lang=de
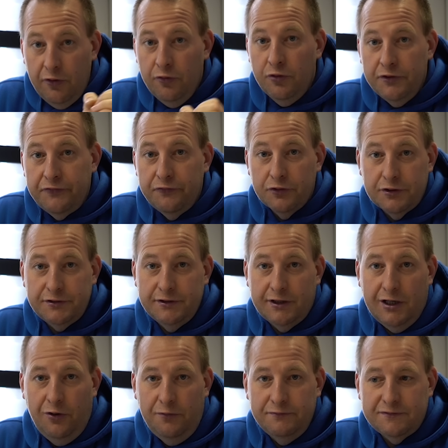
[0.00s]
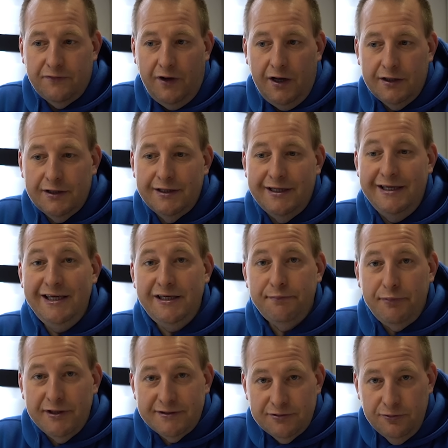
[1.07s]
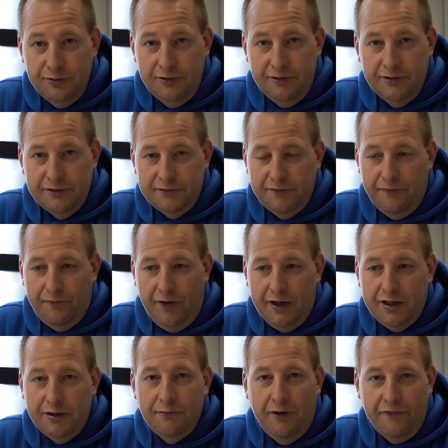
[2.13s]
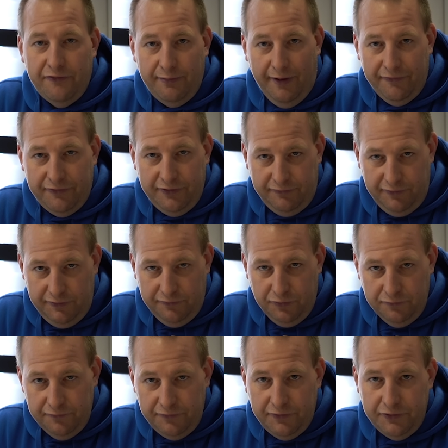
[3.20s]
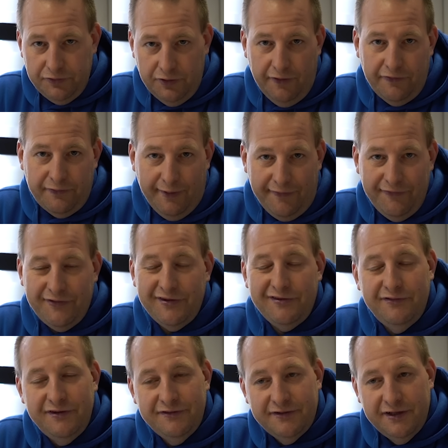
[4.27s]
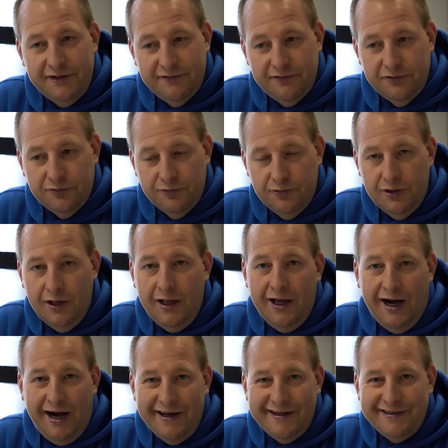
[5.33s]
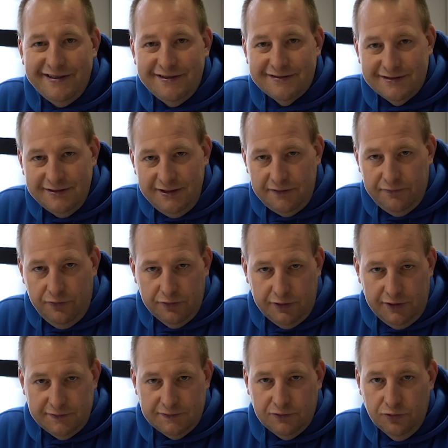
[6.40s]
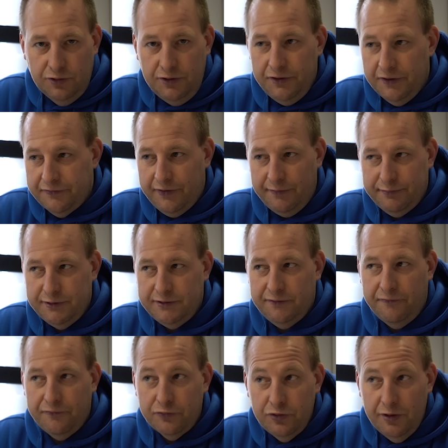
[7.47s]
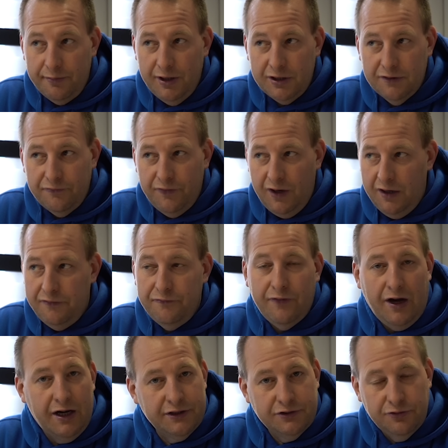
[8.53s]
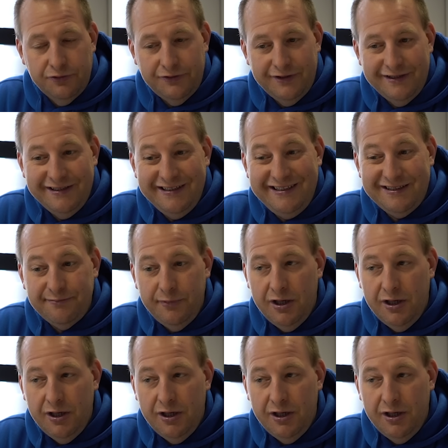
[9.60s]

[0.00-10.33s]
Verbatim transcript: Öl ist wirklich eine Glaubensfrage. Ich persönlich fahre immer ein 20W50 oder ein 20W60 Öl. Allerdings nicht von Castrol. Das habe ich früher mal gefahren, fahre ich heute nicht